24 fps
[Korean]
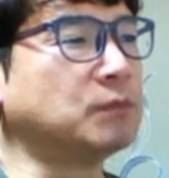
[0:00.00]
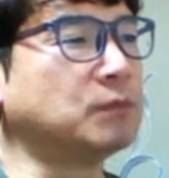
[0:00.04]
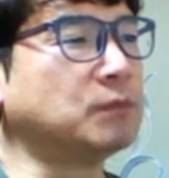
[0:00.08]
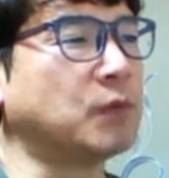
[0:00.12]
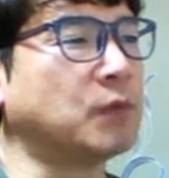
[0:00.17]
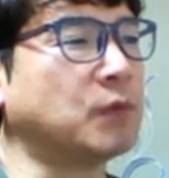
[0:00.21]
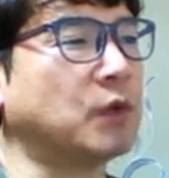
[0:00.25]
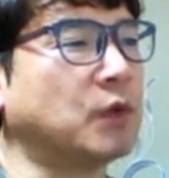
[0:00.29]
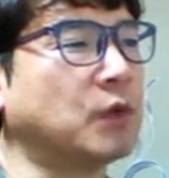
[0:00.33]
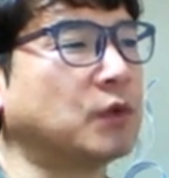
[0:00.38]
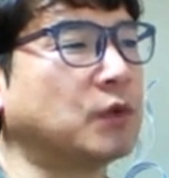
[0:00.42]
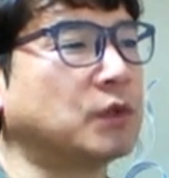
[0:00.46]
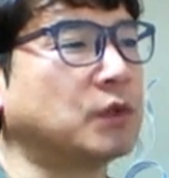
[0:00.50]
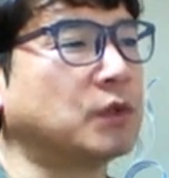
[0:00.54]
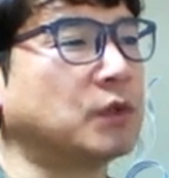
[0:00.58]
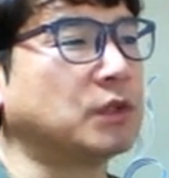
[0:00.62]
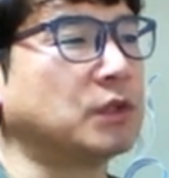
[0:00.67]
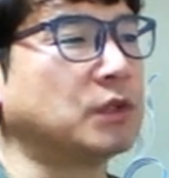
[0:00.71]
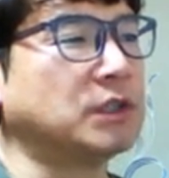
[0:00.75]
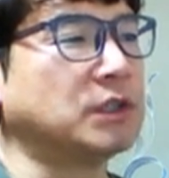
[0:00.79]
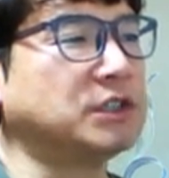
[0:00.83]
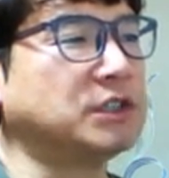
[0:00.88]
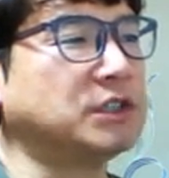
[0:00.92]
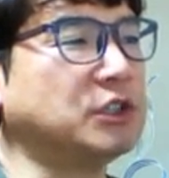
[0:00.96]
뭐
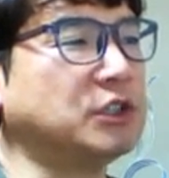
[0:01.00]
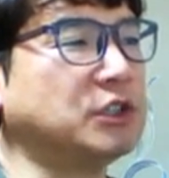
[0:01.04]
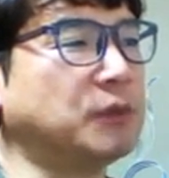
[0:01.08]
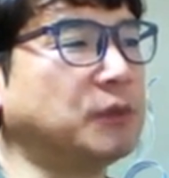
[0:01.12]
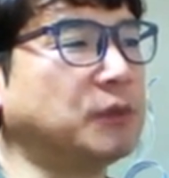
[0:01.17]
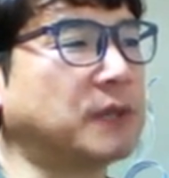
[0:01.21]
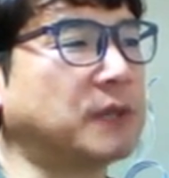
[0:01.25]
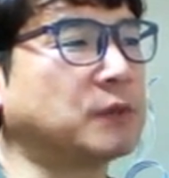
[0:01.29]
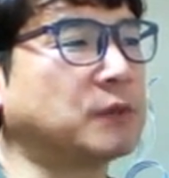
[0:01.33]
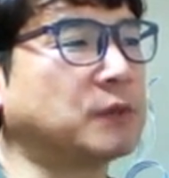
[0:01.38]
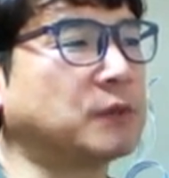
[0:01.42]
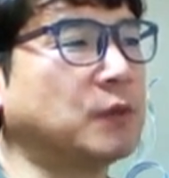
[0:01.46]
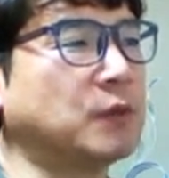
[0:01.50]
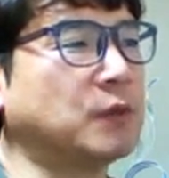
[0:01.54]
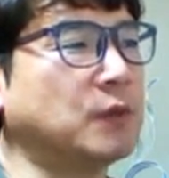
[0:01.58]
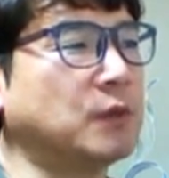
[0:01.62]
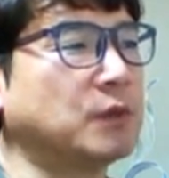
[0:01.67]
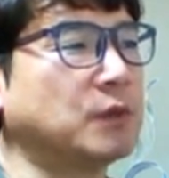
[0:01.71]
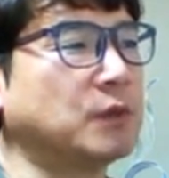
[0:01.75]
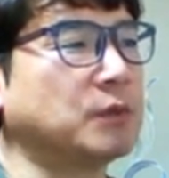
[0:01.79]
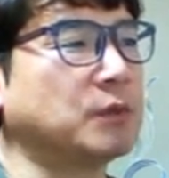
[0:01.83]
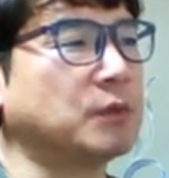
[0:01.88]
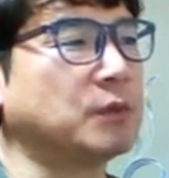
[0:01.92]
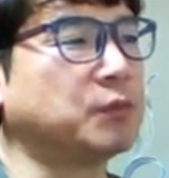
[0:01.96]
C로 바꾸고
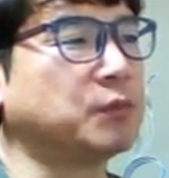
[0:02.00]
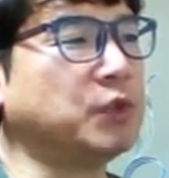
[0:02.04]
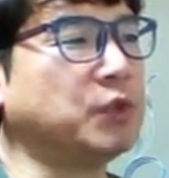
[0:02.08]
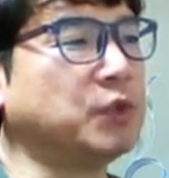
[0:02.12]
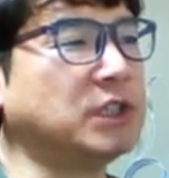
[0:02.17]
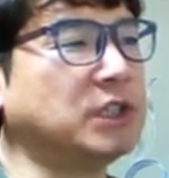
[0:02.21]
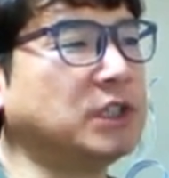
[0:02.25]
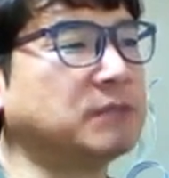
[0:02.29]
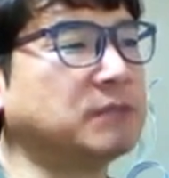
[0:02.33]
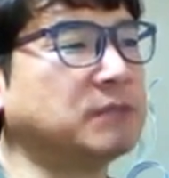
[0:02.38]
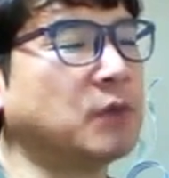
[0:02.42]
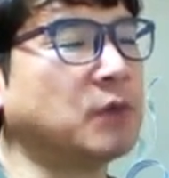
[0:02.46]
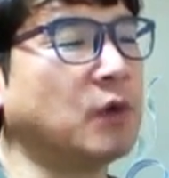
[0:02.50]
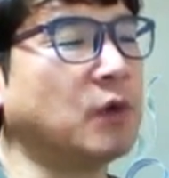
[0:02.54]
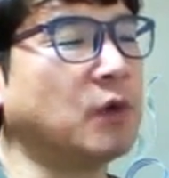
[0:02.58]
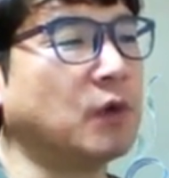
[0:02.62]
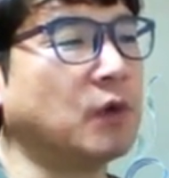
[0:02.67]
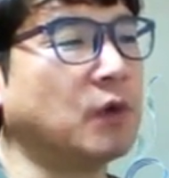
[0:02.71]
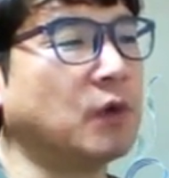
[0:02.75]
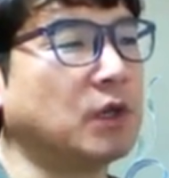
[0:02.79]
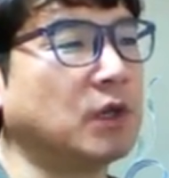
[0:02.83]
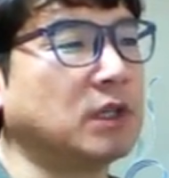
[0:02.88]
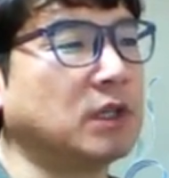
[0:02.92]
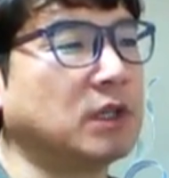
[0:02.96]
V는 뭐
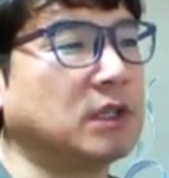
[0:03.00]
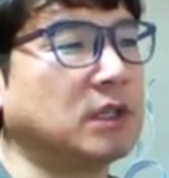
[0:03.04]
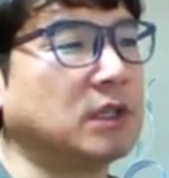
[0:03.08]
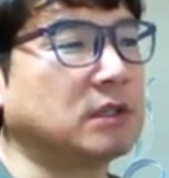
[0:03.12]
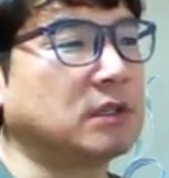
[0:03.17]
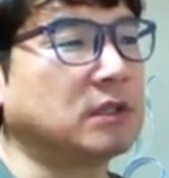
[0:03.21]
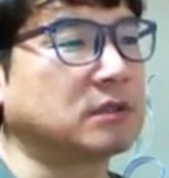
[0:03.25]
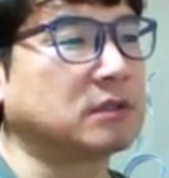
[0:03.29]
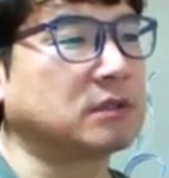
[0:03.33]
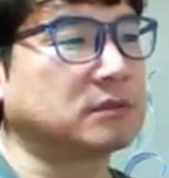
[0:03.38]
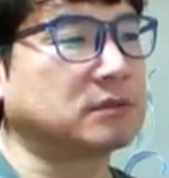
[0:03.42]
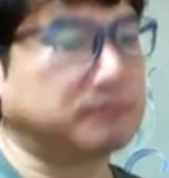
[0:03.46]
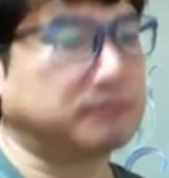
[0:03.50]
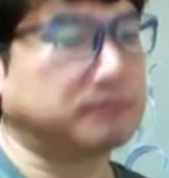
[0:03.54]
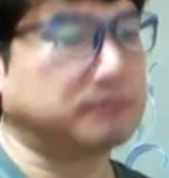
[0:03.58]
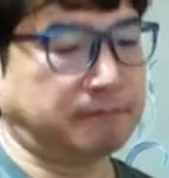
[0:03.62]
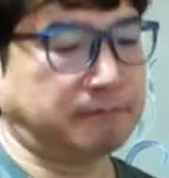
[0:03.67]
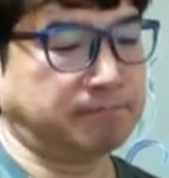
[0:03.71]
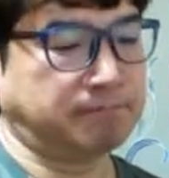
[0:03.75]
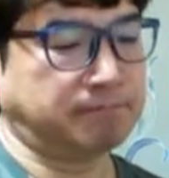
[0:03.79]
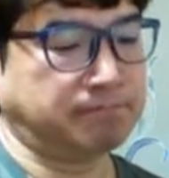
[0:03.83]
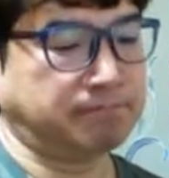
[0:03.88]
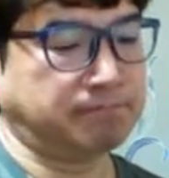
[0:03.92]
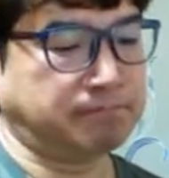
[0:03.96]

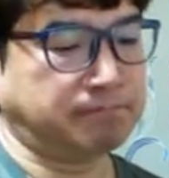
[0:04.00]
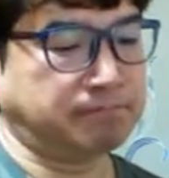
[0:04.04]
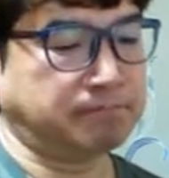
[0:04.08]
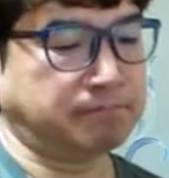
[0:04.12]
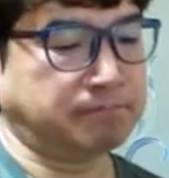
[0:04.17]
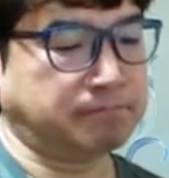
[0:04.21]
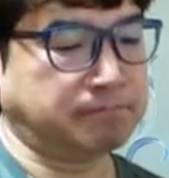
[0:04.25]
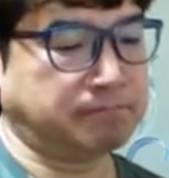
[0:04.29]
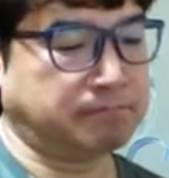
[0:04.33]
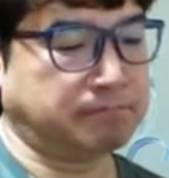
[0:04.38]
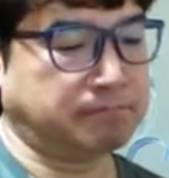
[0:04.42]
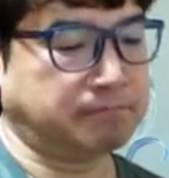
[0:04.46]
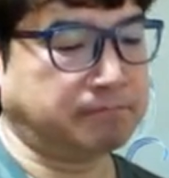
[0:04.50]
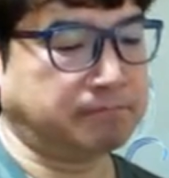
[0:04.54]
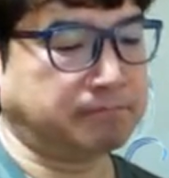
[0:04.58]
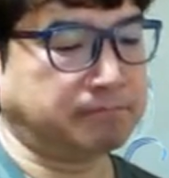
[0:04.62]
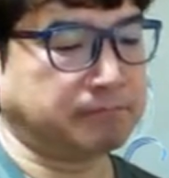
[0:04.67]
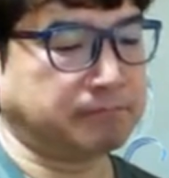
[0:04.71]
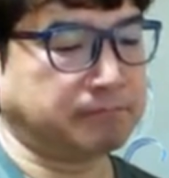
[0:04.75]
음,